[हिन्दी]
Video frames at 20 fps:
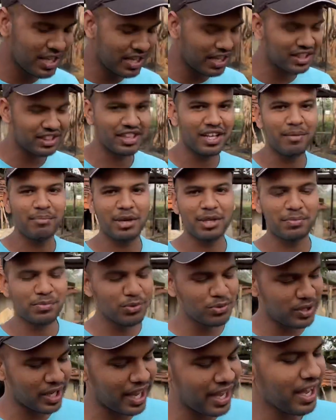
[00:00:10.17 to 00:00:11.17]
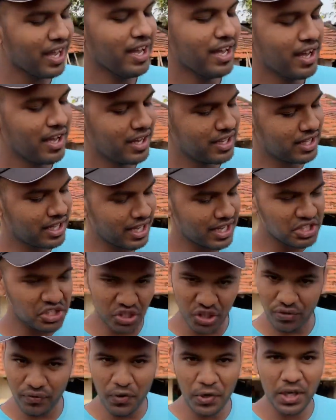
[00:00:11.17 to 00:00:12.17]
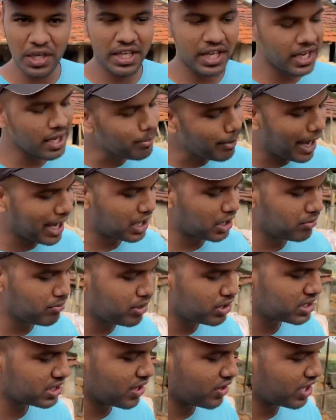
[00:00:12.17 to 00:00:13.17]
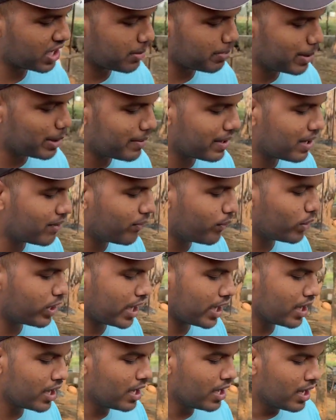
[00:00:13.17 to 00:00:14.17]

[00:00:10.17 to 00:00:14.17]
ये कितना मजबूत है ये जियो फोन नहीं है ये माइक्रोमैक्स का कीपैड वाला फोन है